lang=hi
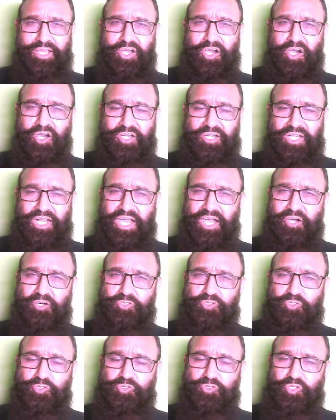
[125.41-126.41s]
और ना हो
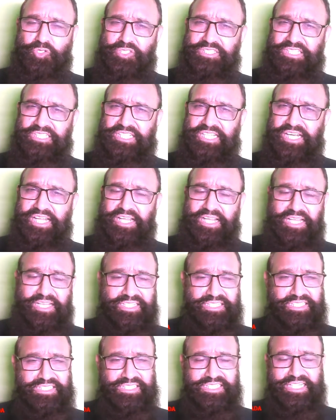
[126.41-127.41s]
तो उसको अच्छी तरह
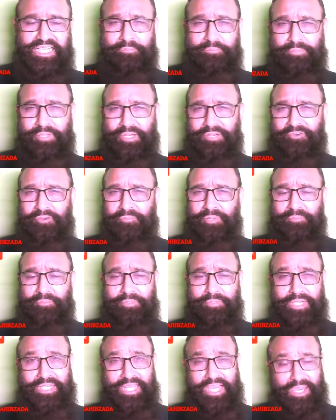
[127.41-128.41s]
किसी कंबल वंबल
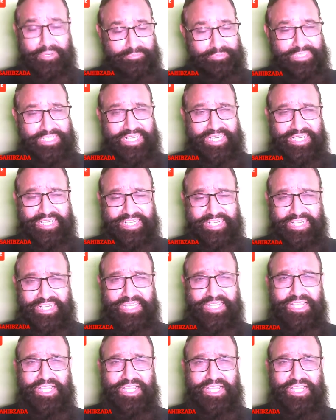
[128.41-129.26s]
में ढाँप दिया करें